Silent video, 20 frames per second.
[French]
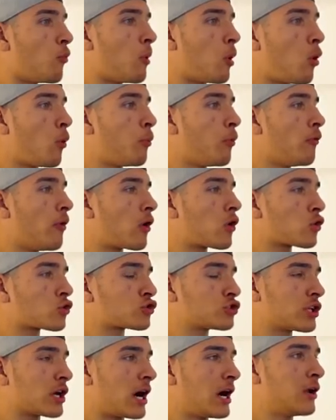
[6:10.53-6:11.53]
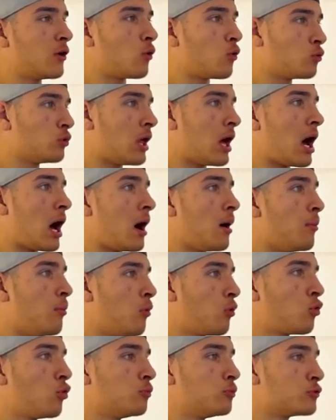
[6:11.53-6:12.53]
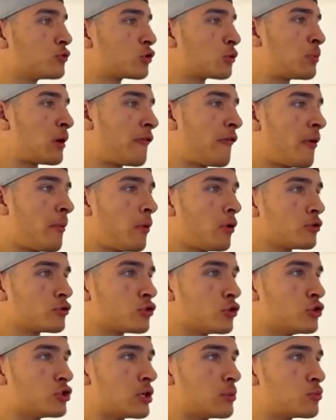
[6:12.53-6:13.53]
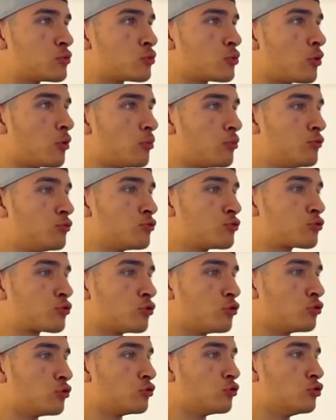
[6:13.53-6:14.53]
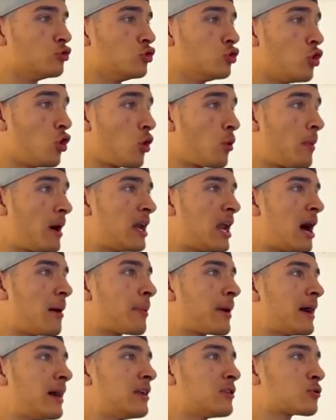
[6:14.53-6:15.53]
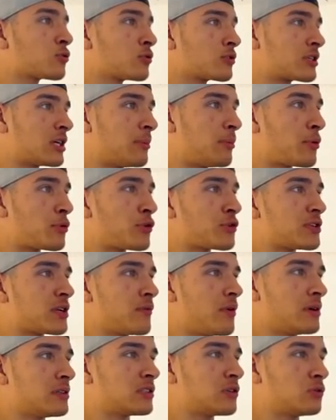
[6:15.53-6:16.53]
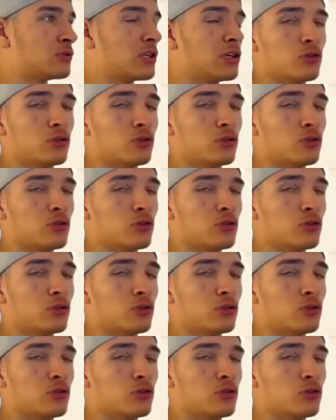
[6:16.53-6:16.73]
bah, on peut voir qu'en général, on a beaucoup plus de performance et c'est absolument plus que normal. Après, le truc important de savoir, c'est qu'on a